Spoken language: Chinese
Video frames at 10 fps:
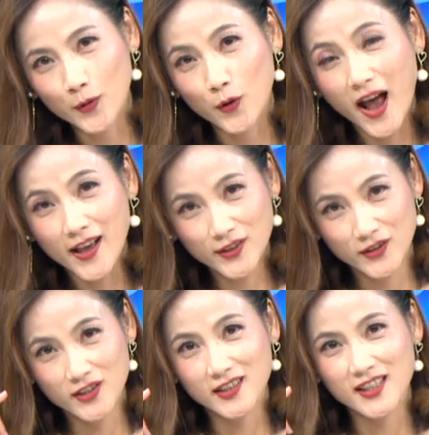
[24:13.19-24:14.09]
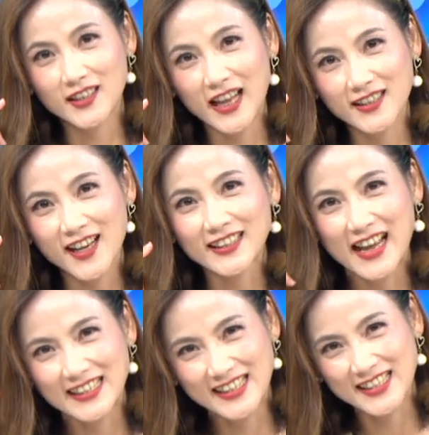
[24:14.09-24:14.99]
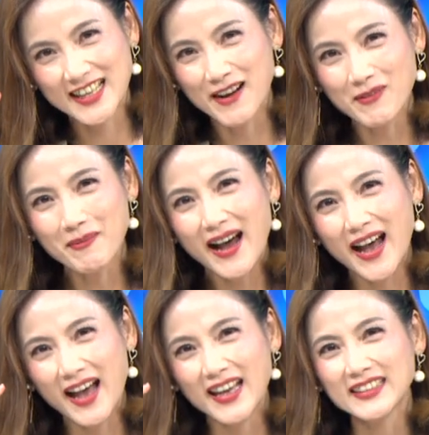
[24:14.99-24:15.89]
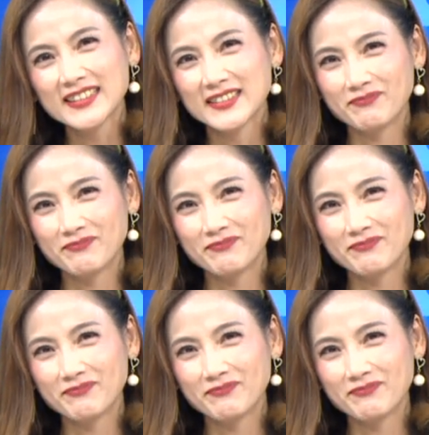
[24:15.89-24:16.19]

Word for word: 我还有时间，等一下带你进场，拜拜。